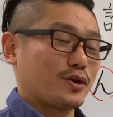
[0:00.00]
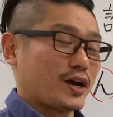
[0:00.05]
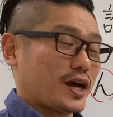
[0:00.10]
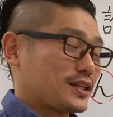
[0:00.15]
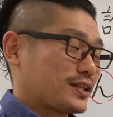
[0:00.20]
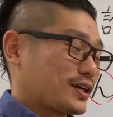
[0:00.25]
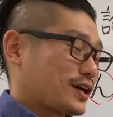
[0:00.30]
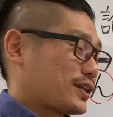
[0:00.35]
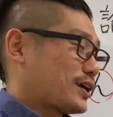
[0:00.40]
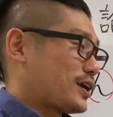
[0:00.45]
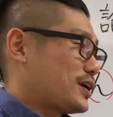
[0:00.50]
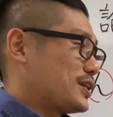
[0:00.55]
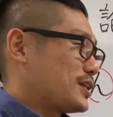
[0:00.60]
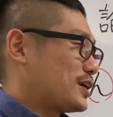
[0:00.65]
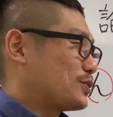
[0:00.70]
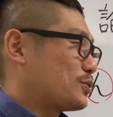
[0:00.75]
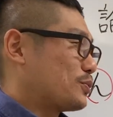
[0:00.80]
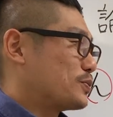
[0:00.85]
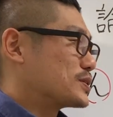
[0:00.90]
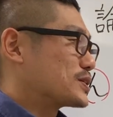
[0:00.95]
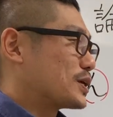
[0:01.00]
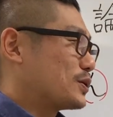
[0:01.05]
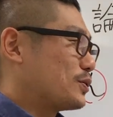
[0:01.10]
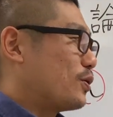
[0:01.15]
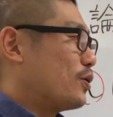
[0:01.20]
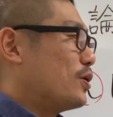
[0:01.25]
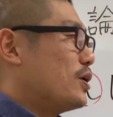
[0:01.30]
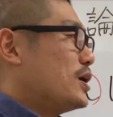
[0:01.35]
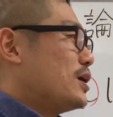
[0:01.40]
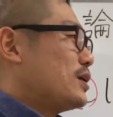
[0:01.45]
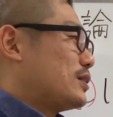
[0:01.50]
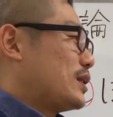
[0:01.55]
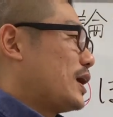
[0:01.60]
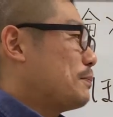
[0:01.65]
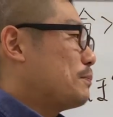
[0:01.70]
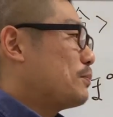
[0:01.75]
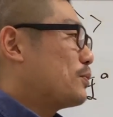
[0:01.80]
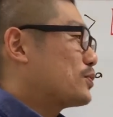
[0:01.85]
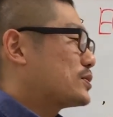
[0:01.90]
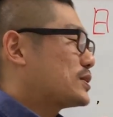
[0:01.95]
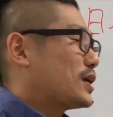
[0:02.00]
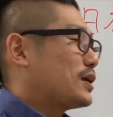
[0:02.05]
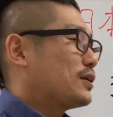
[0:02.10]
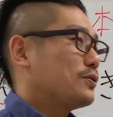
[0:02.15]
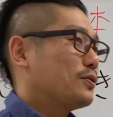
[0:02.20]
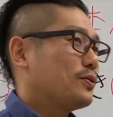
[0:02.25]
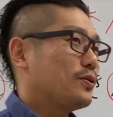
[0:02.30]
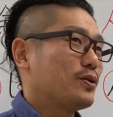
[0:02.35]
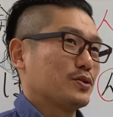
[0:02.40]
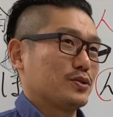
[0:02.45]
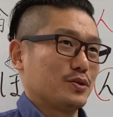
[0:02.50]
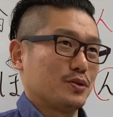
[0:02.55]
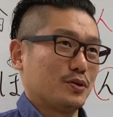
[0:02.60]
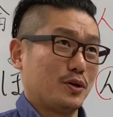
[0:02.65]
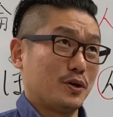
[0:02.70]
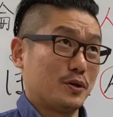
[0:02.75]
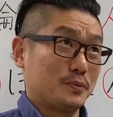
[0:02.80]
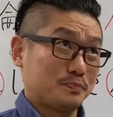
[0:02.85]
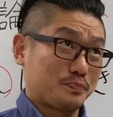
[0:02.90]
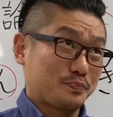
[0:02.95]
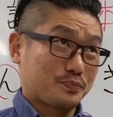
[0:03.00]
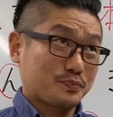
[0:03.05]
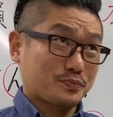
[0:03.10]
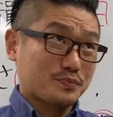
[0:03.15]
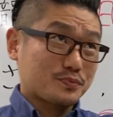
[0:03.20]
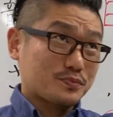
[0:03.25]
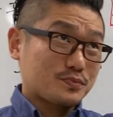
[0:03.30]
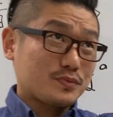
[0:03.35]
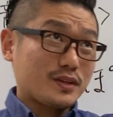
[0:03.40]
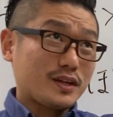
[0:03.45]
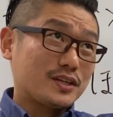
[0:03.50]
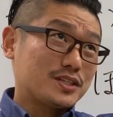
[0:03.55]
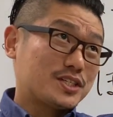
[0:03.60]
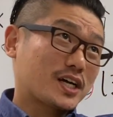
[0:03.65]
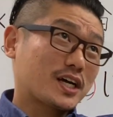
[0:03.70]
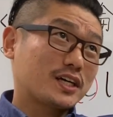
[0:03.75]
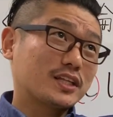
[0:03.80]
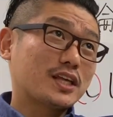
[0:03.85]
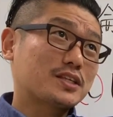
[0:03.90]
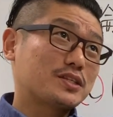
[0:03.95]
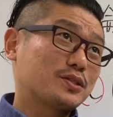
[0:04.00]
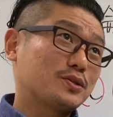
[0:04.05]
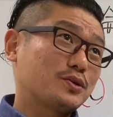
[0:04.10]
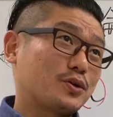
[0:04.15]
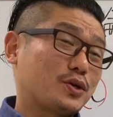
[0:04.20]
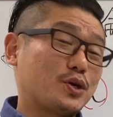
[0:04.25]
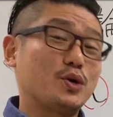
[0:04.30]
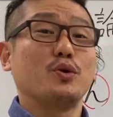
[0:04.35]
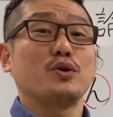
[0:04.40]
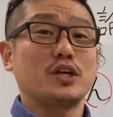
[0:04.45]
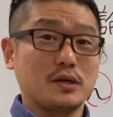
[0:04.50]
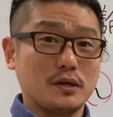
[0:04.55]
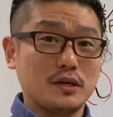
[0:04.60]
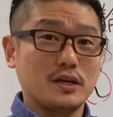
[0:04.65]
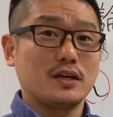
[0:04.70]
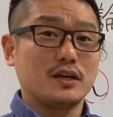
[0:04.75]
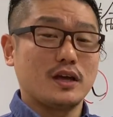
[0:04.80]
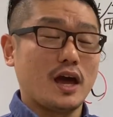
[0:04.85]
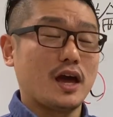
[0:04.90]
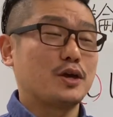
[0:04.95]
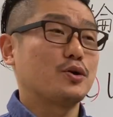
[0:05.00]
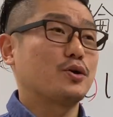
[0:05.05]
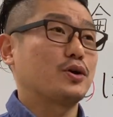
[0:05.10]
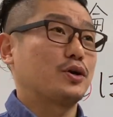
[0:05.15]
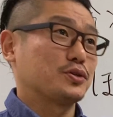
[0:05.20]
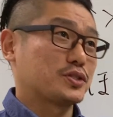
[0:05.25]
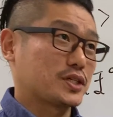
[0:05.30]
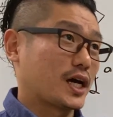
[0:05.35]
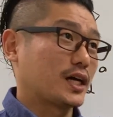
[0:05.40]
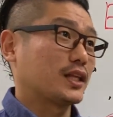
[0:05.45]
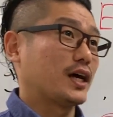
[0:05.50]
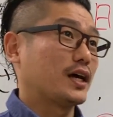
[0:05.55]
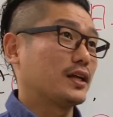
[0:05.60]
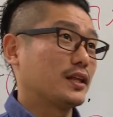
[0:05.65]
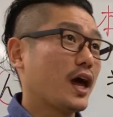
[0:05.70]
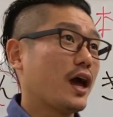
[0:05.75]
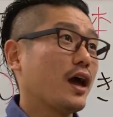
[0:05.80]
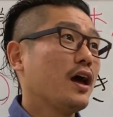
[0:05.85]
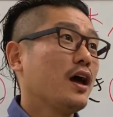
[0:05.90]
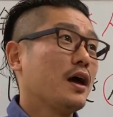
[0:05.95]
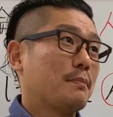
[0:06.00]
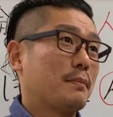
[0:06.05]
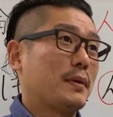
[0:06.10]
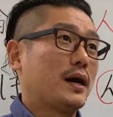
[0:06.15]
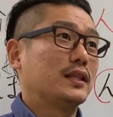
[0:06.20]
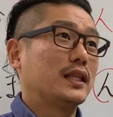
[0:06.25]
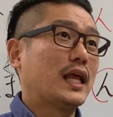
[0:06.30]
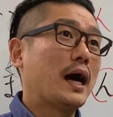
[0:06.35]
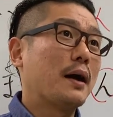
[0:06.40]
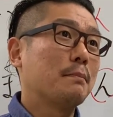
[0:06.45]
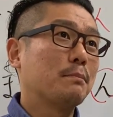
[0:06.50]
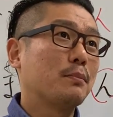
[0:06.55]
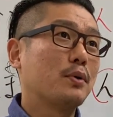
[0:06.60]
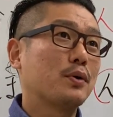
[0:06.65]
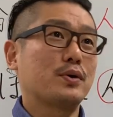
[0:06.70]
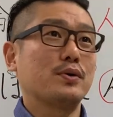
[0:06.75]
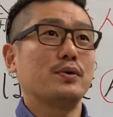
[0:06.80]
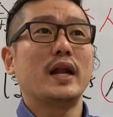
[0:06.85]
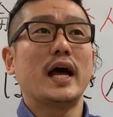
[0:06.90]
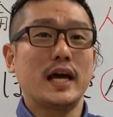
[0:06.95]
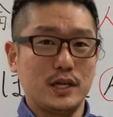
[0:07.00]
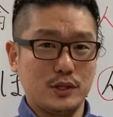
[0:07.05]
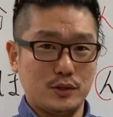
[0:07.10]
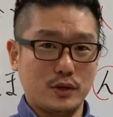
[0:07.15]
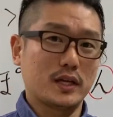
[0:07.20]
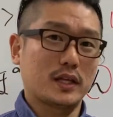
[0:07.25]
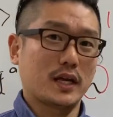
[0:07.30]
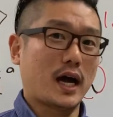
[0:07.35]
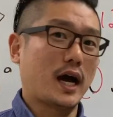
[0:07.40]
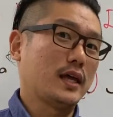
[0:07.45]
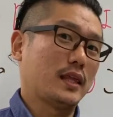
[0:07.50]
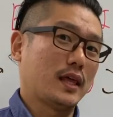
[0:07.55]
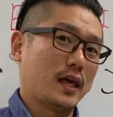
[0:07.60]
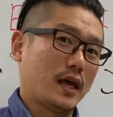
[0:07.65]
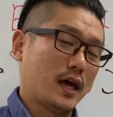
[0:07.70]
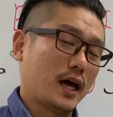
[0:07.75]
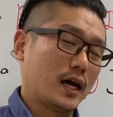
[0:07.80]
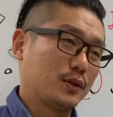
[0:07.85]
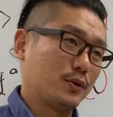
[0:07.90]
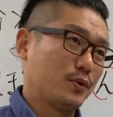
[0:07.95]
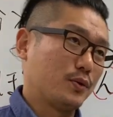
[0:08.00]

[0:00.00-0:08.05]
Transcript: ご覧いただけたらいいなと思うんですけど、南北線のその地下鉄の表記の仕方で、南北ラインとかって書いてアル